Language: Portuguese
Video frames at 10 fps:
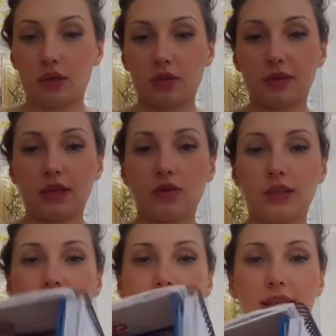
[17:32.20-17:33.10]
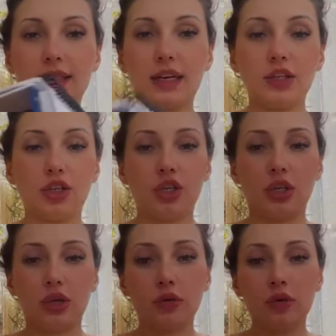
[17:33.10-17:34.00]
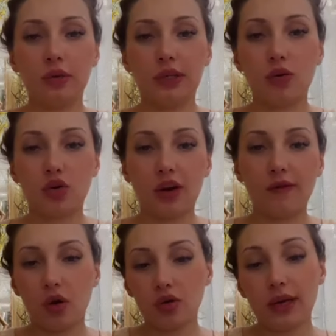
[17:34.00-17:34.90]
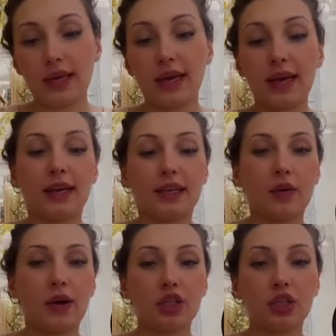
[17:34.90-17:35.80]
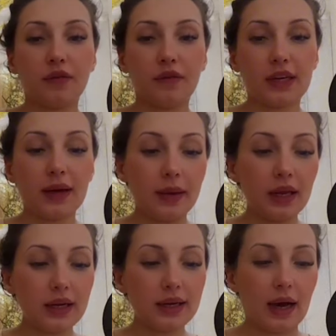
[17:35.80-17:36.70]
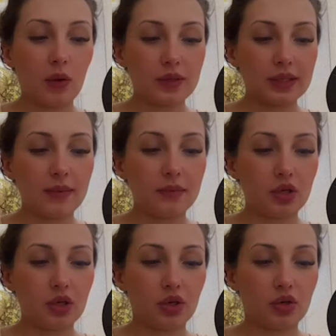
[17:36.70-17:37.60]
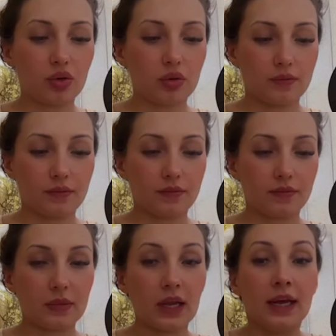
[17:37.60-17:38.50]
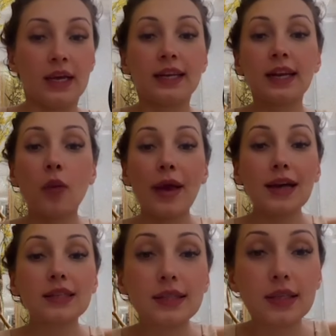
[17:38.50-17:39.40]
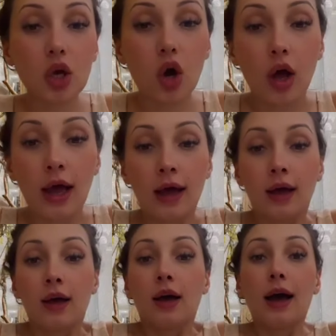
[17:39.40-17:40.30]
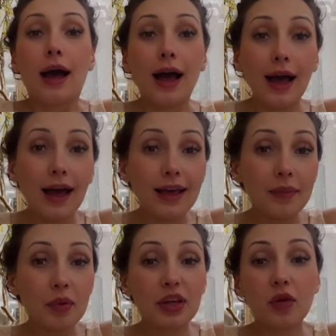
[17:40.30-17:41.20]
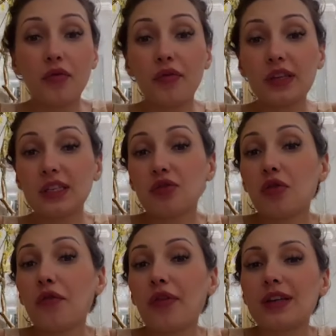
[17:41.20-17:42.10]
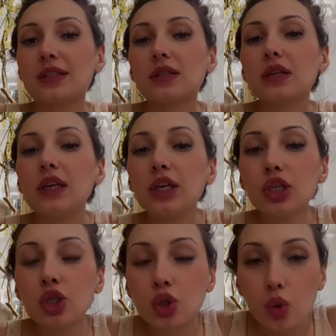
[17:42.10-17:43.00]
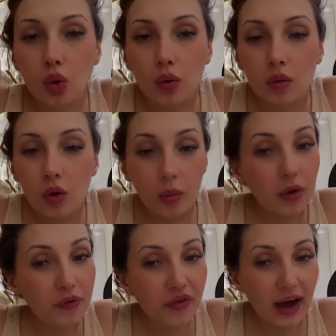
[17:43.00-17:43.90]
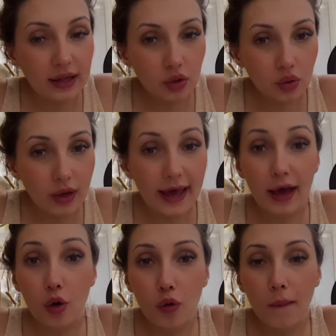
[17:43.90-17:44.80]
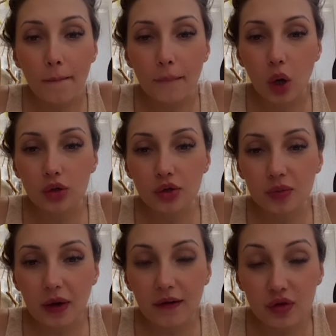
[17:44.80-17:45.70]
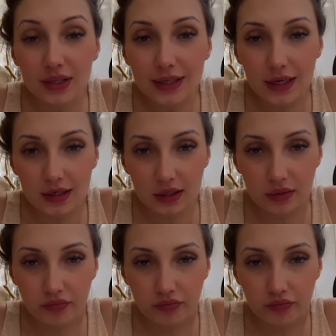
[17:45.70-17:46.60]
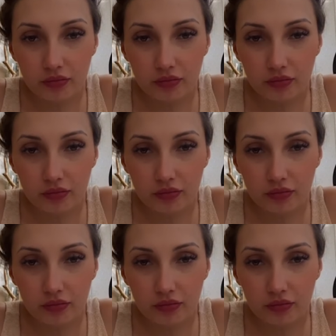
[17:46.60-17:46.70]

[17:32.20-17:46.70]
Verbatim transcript: Nós vamos anotar aqui certinho e eu já volto aí. Que eu acho que fica bem legal, sabe, gente? E não é assim, ó. Ai, porque eu fiz e tu não fez. Isso, como eu falo, é um bônus para vocês.